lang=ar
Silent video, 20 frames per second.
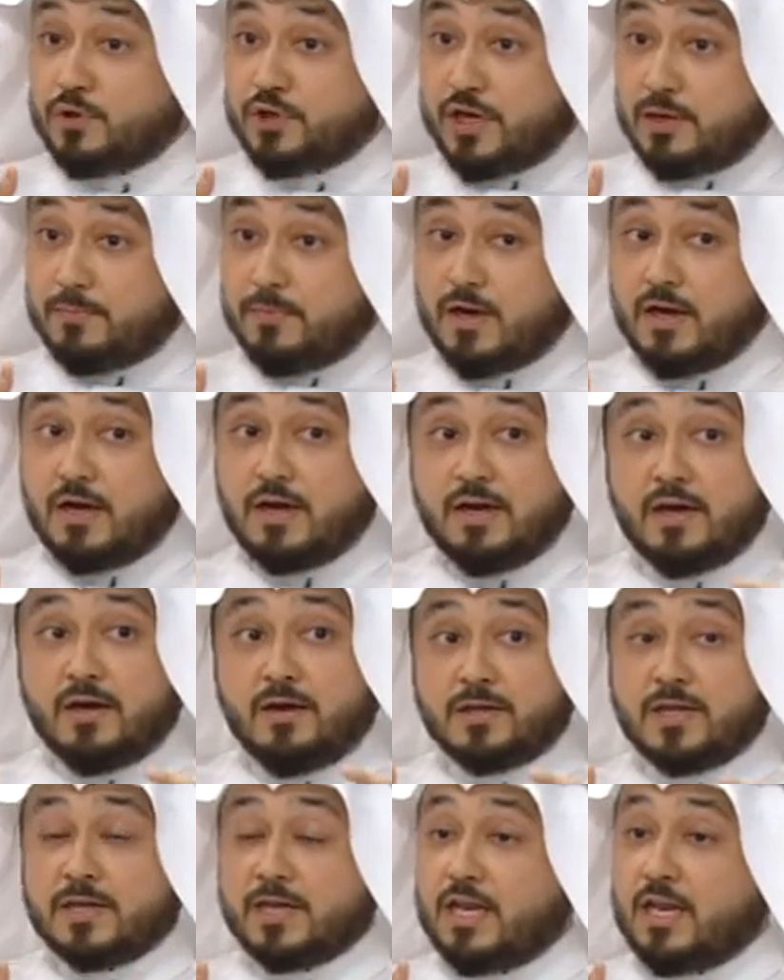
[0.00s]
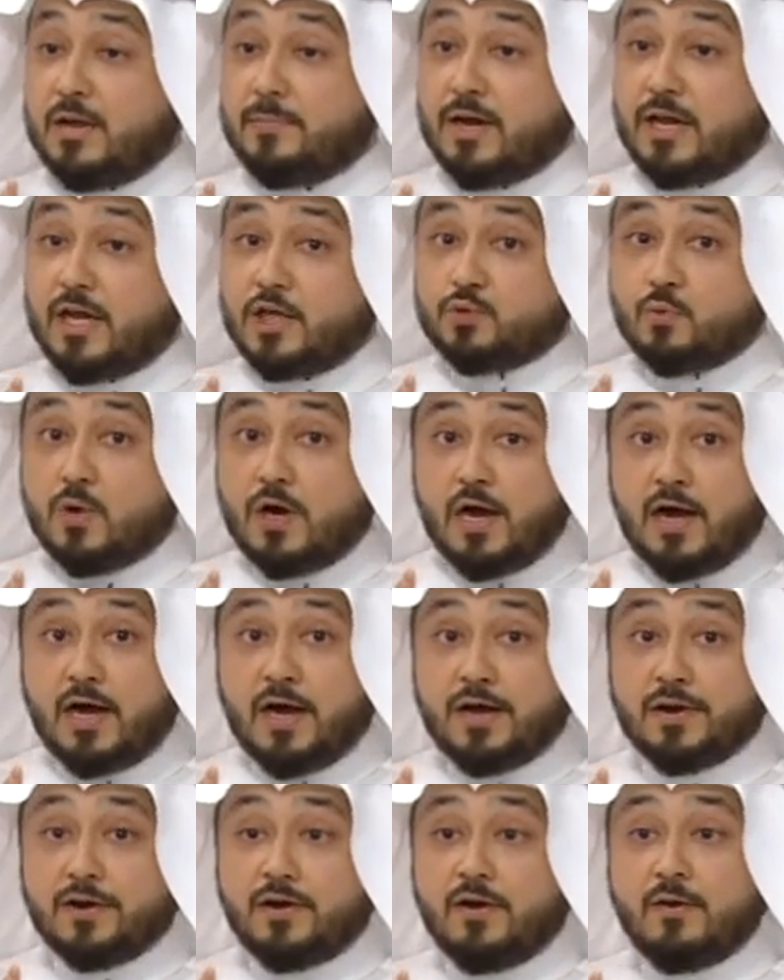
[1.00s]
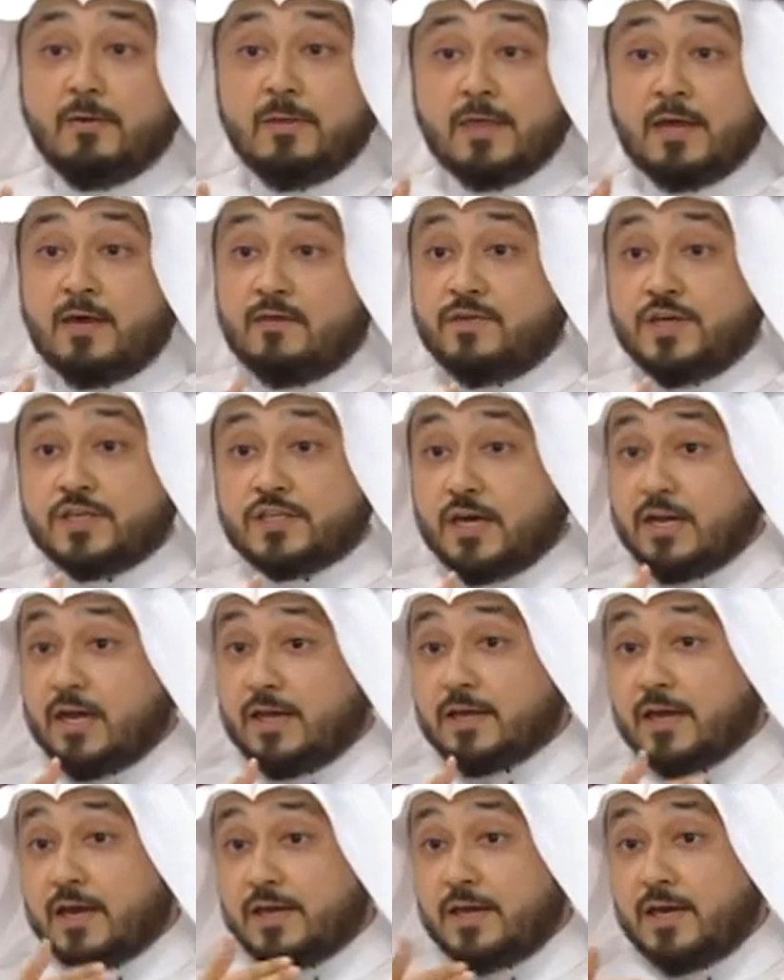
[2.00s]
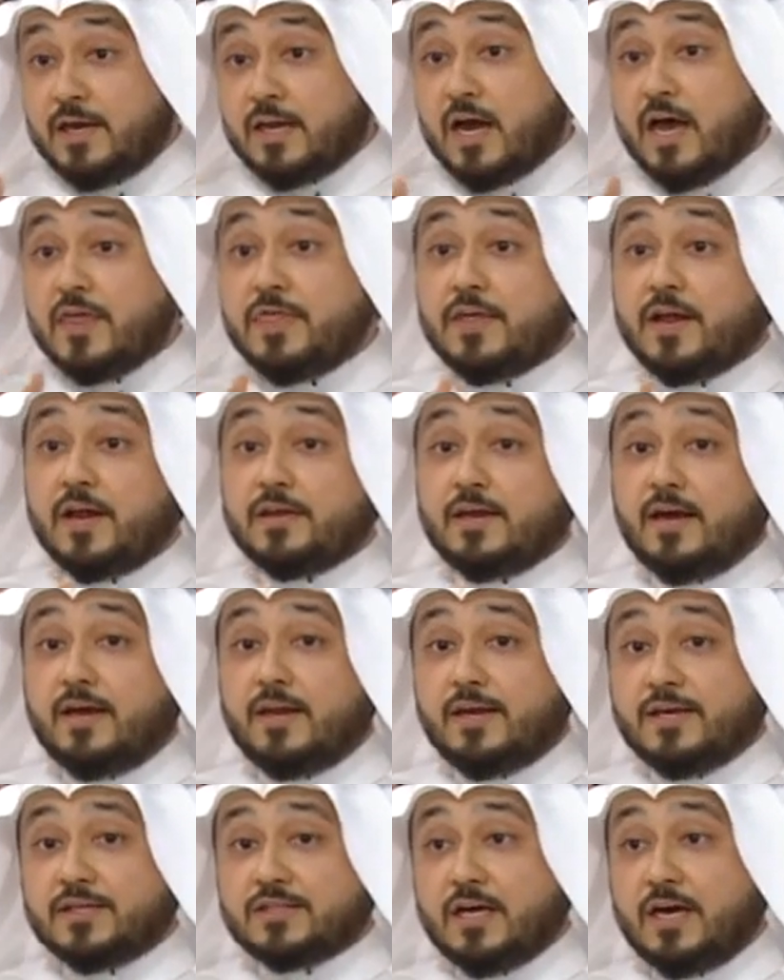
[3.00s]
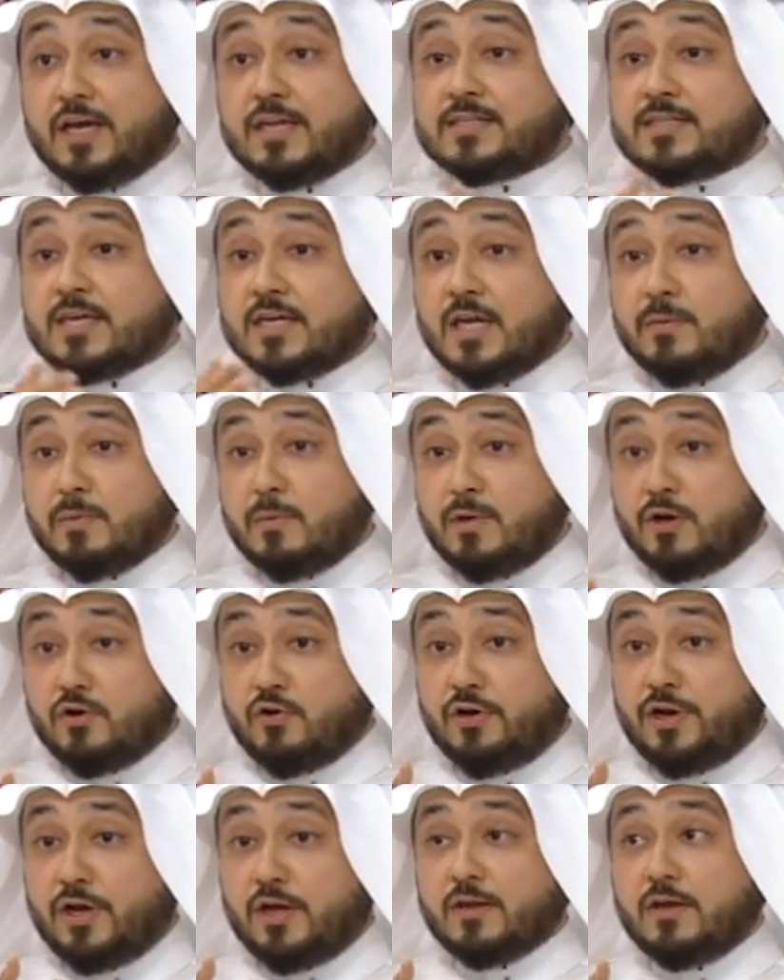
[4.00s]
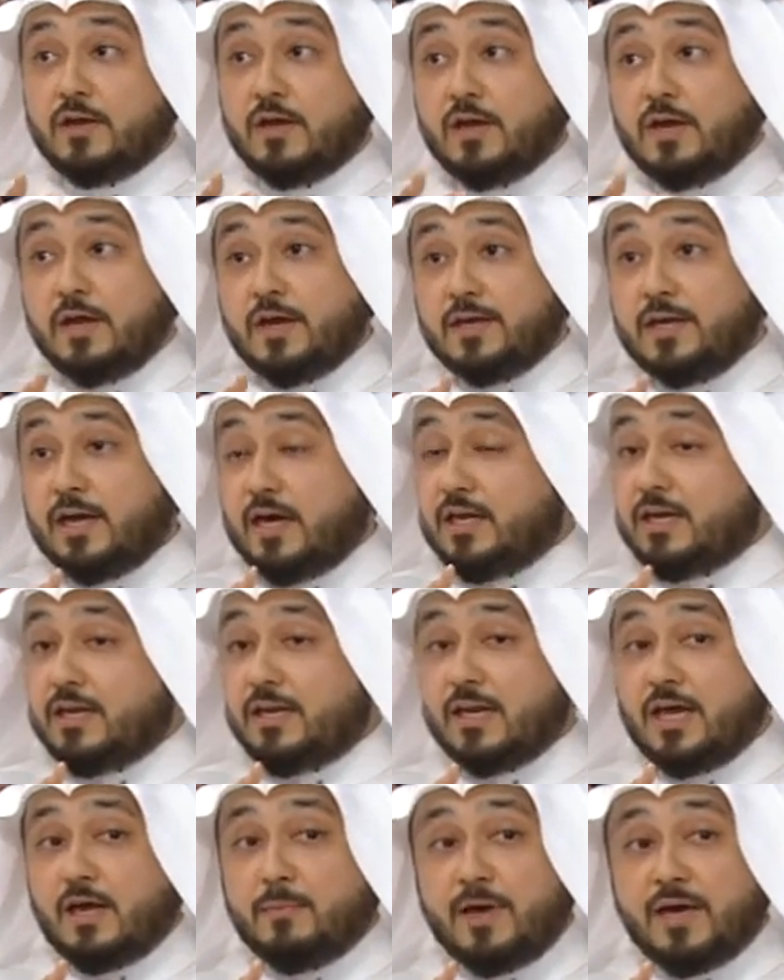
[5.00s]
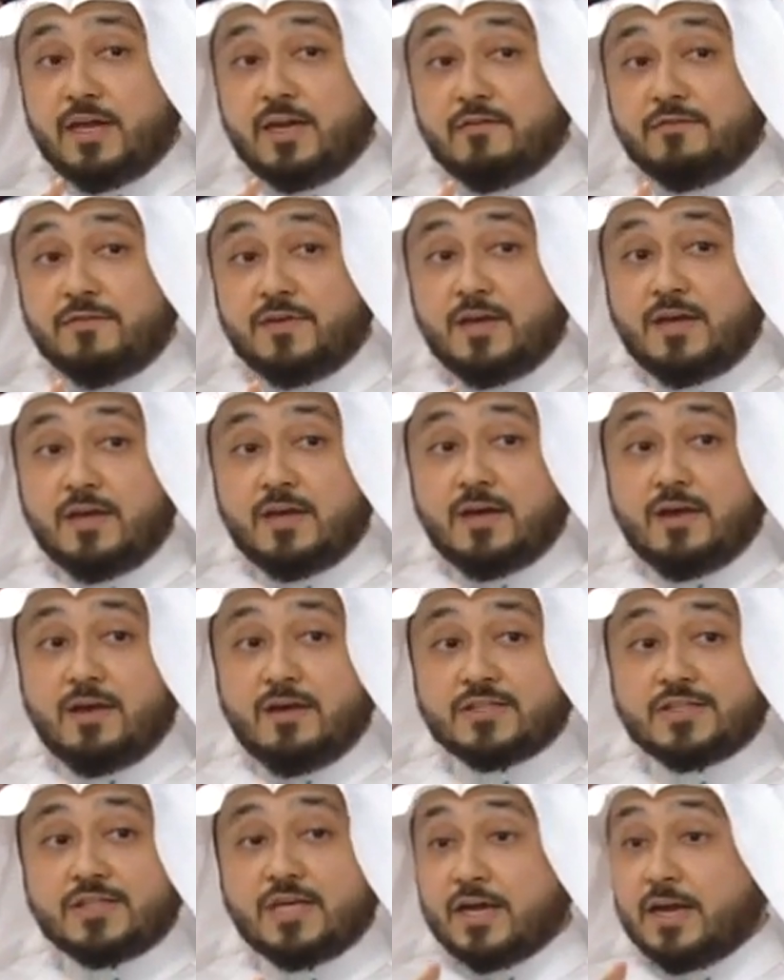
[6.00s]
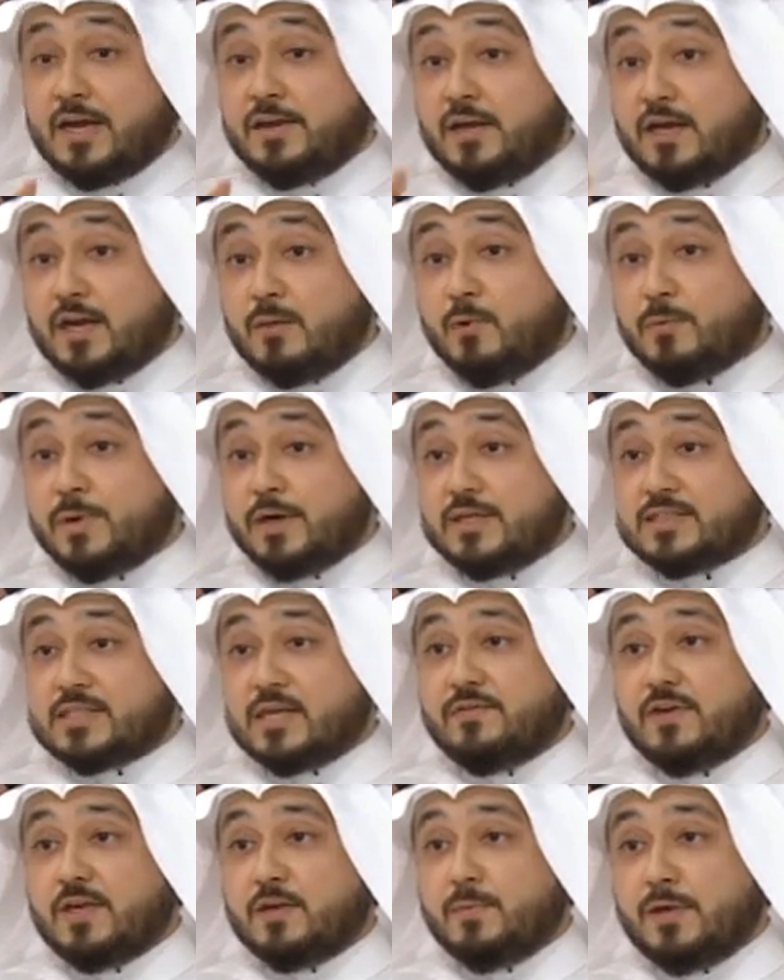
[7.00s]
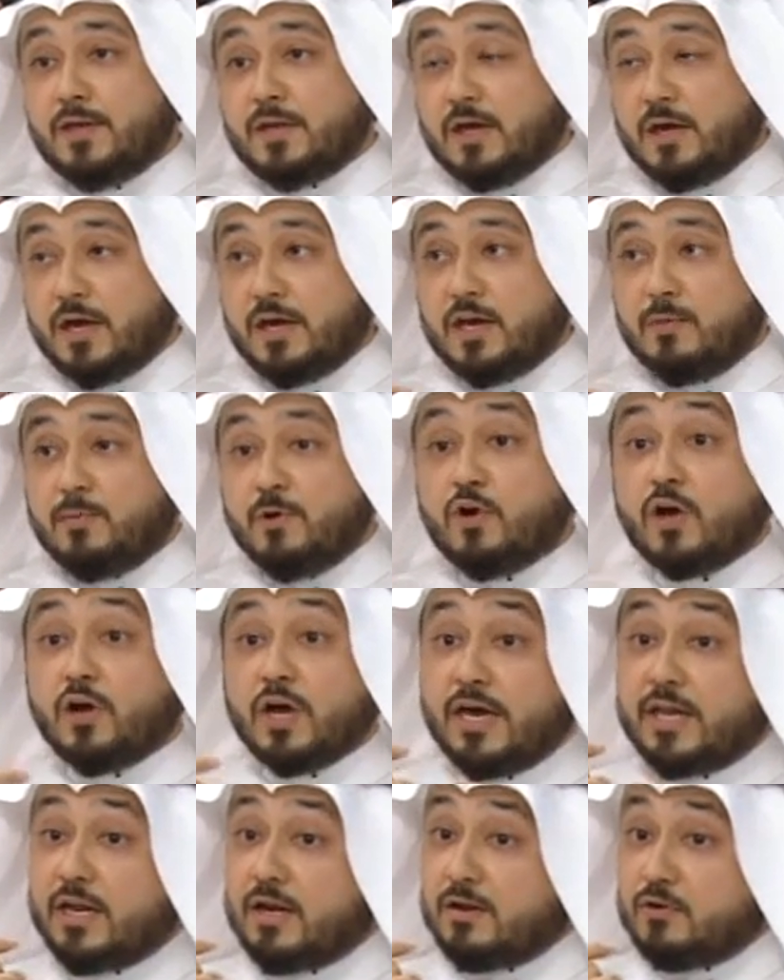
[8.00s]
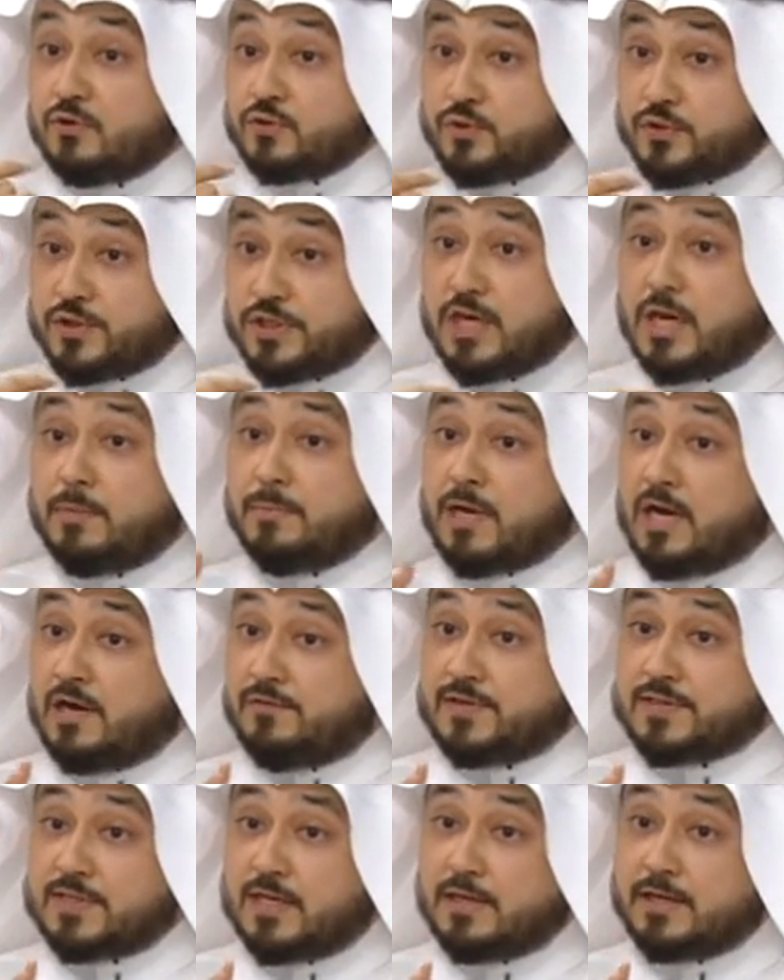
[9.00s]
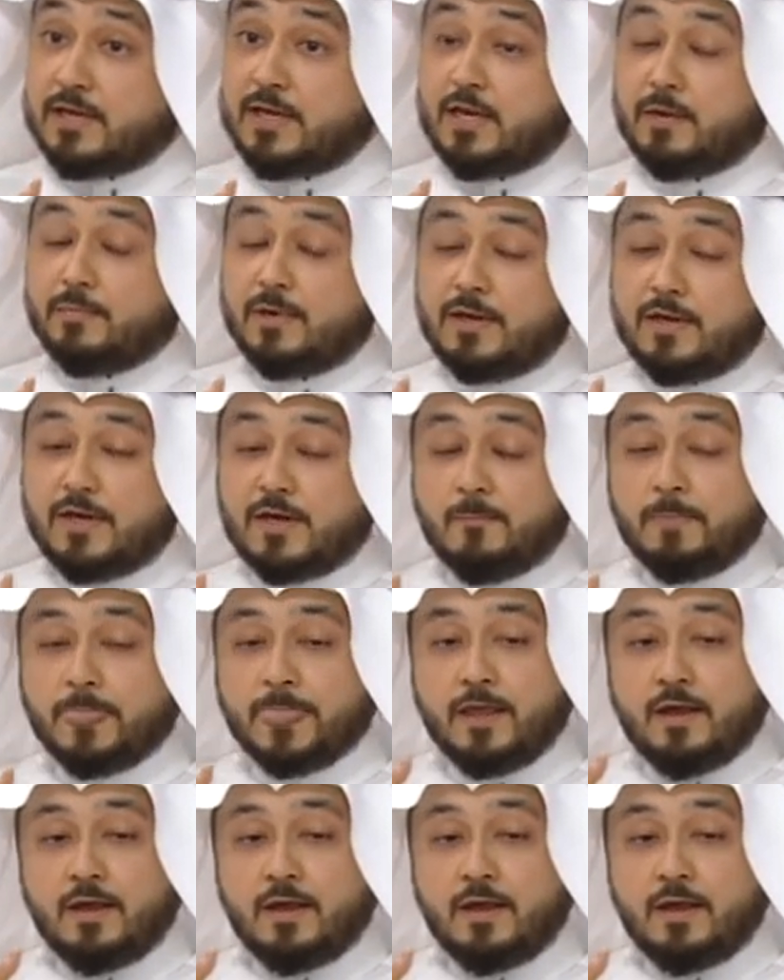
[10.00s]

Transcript: متربه تتكلمي على اجواء حاره في شغلات كثيره اثرت على ايش على استخدام البلكونات يعني للامانه في اشياء كثيره ممكن نستفيد منها غير غير الخصوصيه البرايفسي اللي نتكلم عليها